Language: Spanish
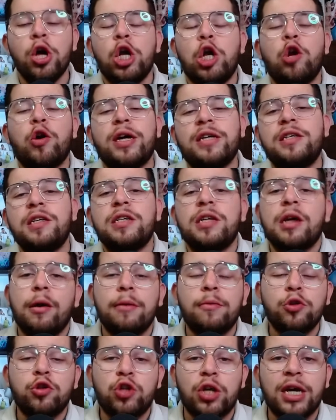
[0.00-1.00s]
Lo que sí
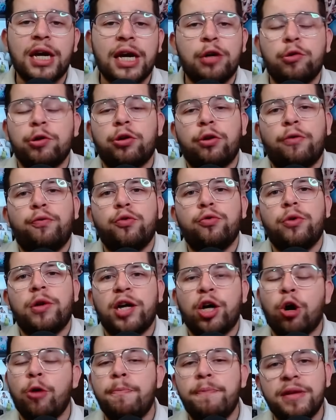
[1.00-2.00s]
sabemos es que nuestro fútbol es
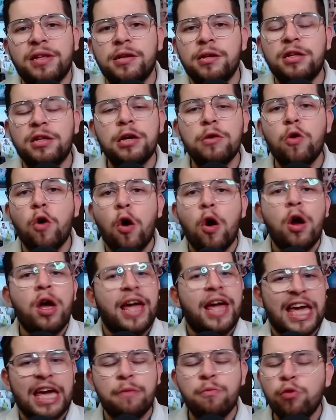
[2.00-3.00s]
competitivo,
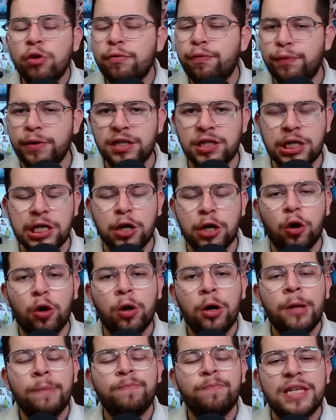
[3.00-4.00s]
es muy físico
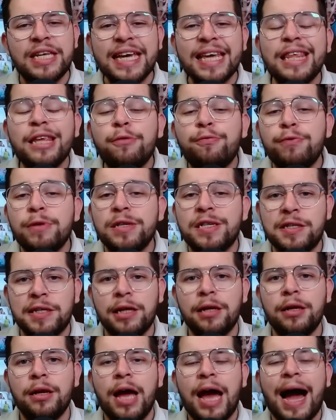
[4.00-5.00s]
y es
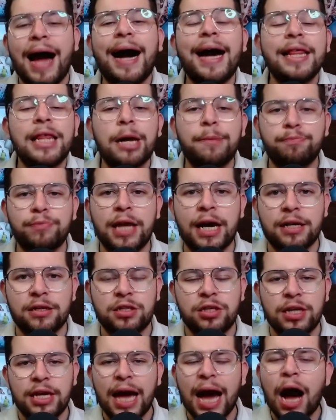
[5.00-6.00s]
difícil
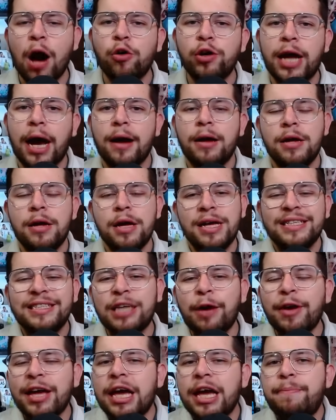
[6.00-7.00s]
adaptarse. Ahora,
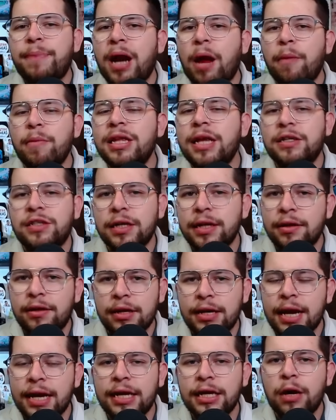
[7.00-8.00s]
¿saben que para mí Talleres
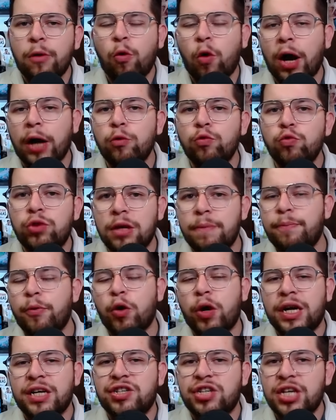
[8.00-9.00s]
tenía que ir a buscar un tipo
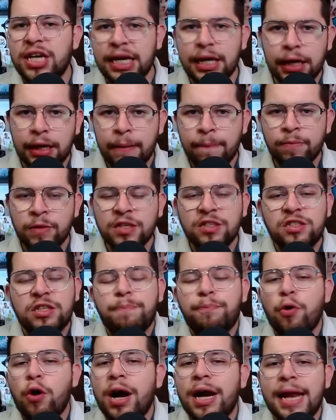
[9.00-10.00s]
que llegue, se
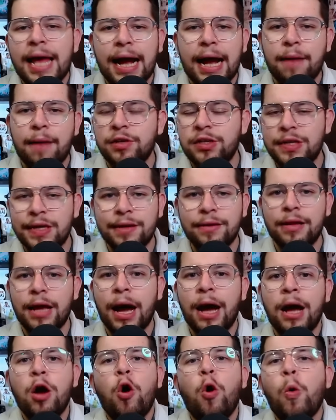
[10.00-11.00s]
ponga la camiseta,
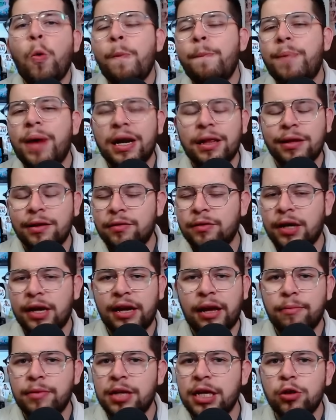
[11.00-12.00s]
un par de
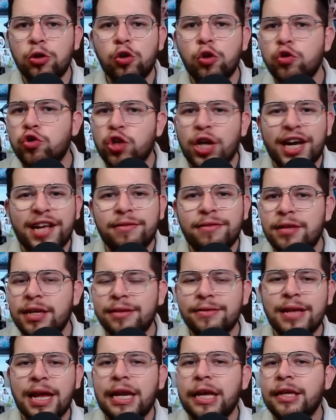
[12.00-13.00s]
entrenamientos,
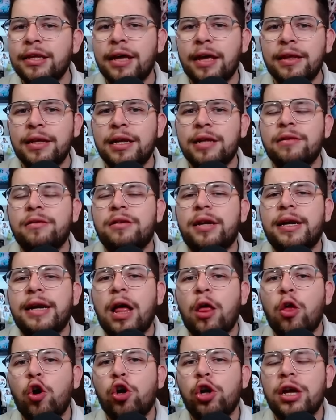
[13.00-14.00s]
entienda la idea del
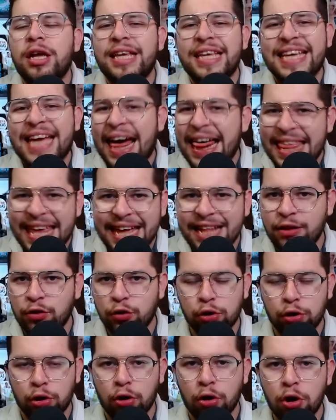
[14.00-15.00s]
entrenador y
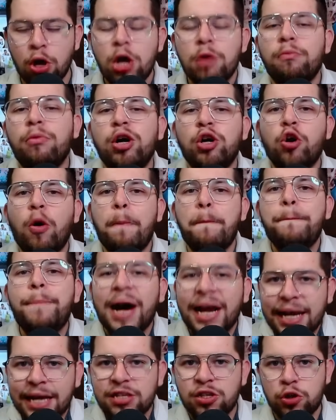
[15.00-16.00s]
adentro? Bueno,
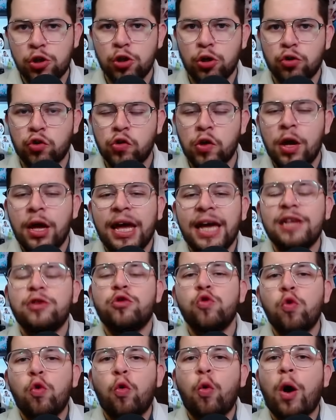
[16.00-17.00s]
Palacios es
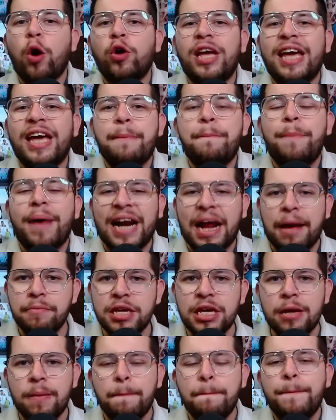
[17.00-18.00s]
un jugador que para
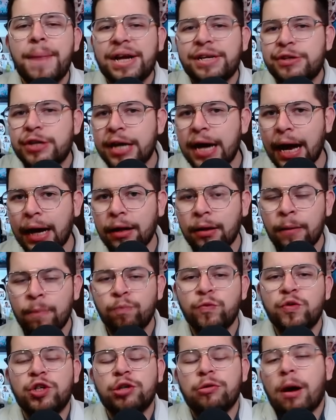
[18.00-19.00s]
mí va a llegar,
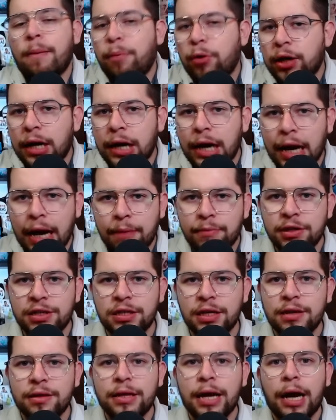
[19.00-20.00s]
se va a poner la
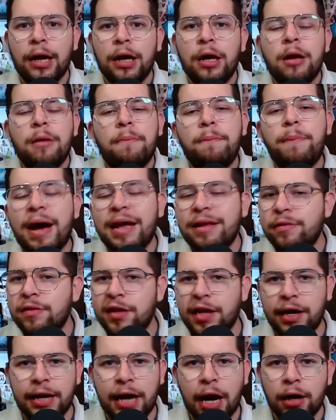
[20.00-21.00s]
camiseta, va a
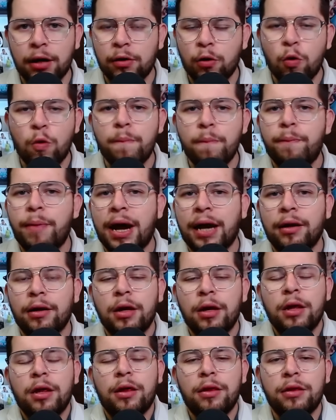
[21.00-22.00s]
entrenar un par
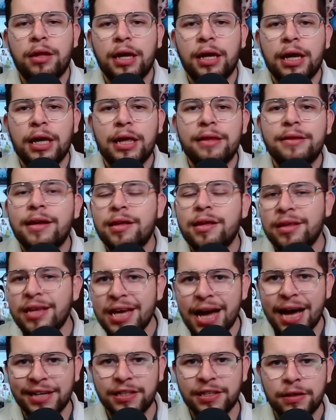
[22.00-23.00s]
de,
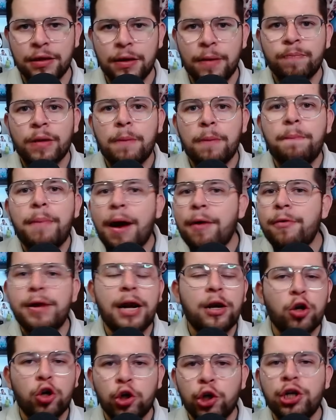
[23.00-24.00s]
días, va a hablar
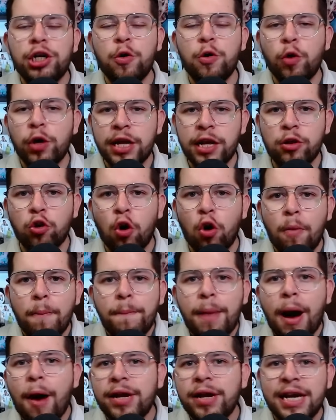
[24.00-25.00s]
con Riboneto,
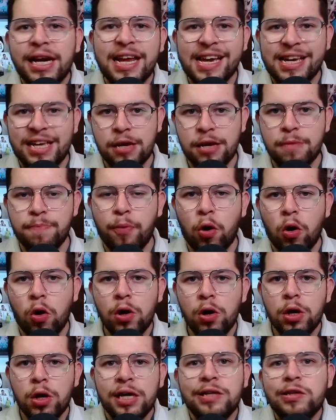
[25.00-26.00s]
va a ver el equipo
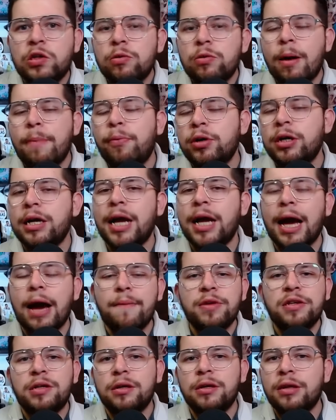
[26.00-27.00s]
y se va a poner la
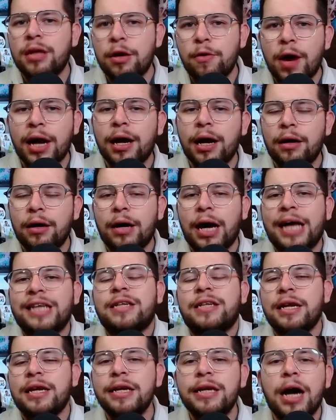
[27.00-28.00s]
camiseta y va a
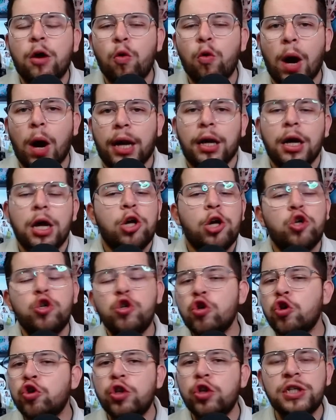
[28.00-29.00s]
salir a jugar.
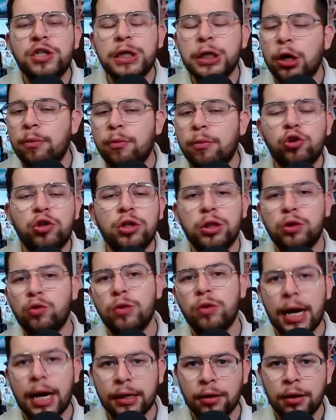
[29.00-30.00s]
No sé si como
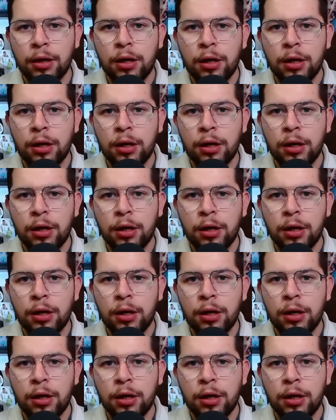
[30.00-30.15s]
titular